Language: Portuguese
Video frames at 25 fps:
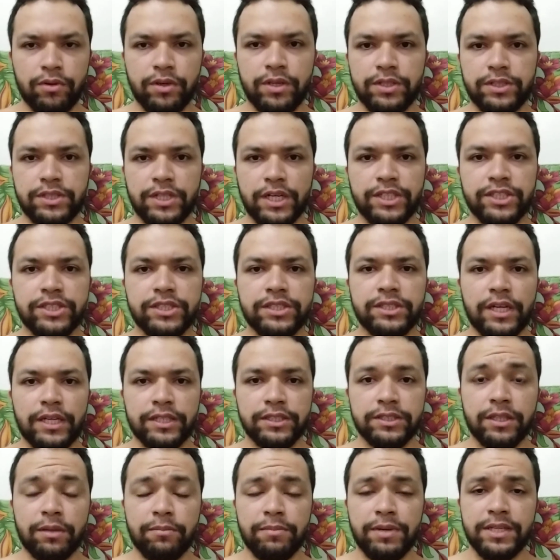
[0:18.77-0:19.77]
que já
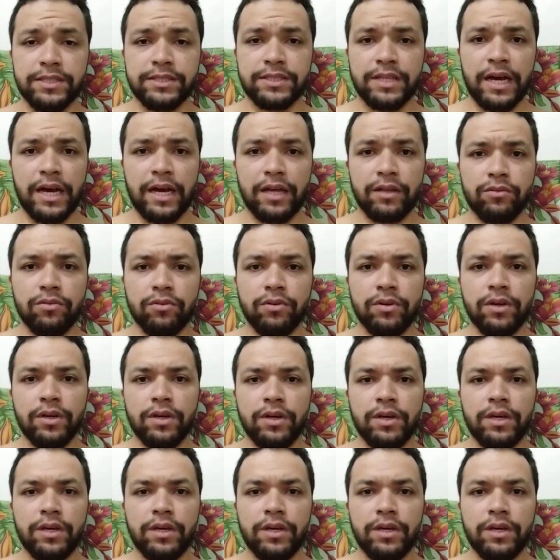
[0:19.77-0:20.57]
está estabilizado